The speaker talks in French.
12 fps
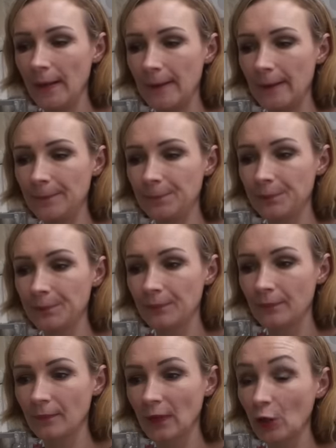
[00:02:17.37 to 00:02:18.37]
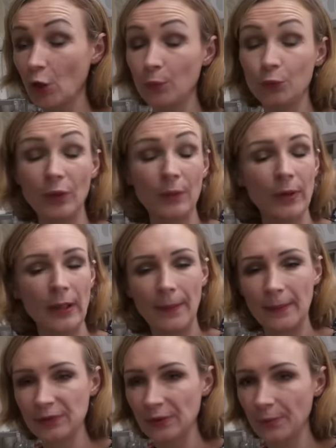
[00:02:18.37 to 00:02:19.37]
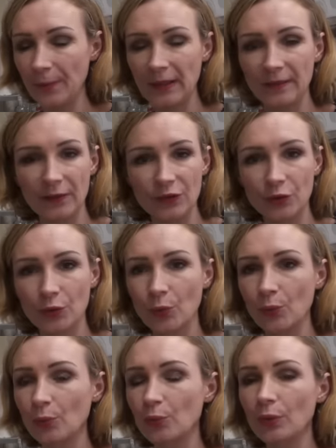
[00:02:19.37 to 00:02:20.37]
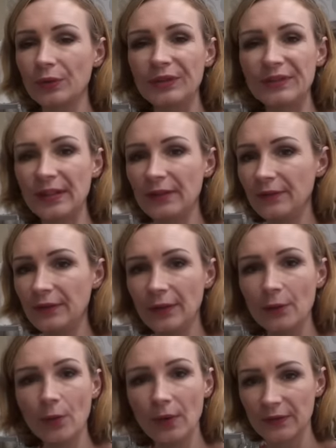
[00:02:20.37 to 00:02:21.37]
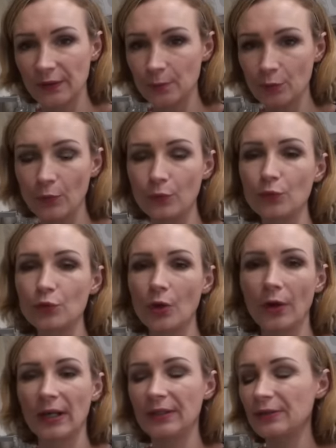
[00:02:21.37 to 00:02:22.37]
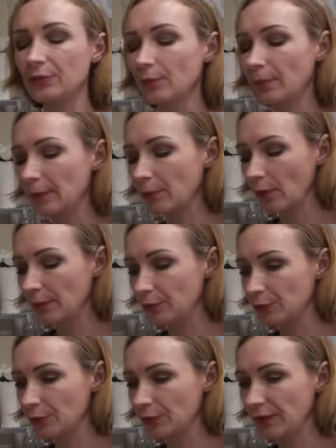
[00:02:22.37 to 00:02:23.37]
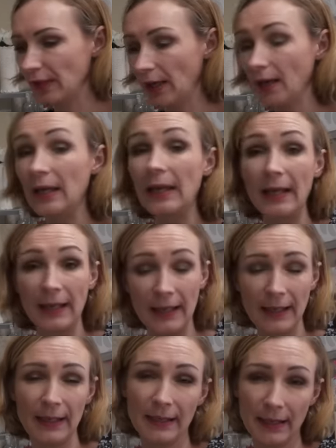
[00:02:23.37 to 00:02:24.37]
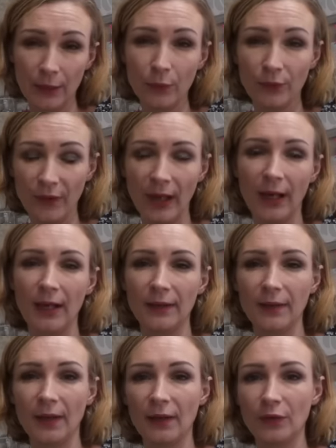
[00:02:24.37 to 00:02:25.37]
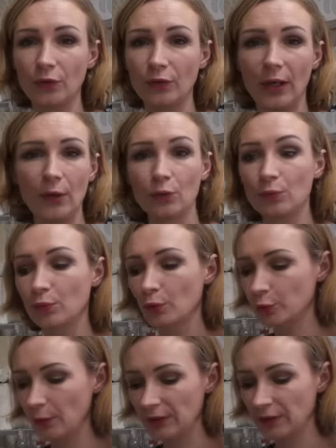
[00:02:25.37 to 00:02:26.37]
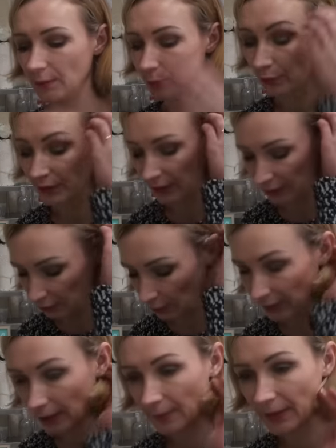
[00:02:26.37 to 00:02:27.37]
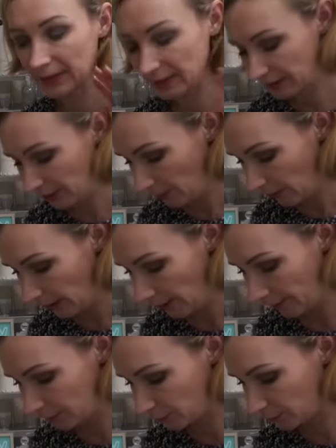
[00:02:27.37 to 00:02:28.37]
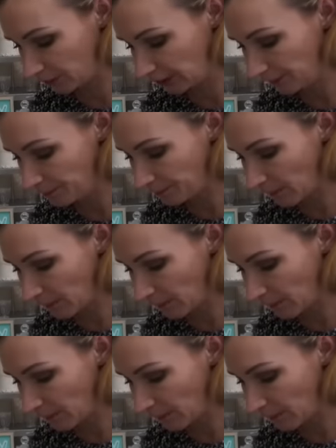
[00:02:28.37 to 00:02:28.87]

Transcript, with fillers: Euh, comme tous les mois, il n'y a pas besoin de partager ce concours ni cette vidéo, hein. c'est pour vous que je l'organise, donc pas de problème de ce côté-là. Et il est ouvert à l'international, donc pour, pour celles qui souhaiteraient participer, il n'y a pas de souci.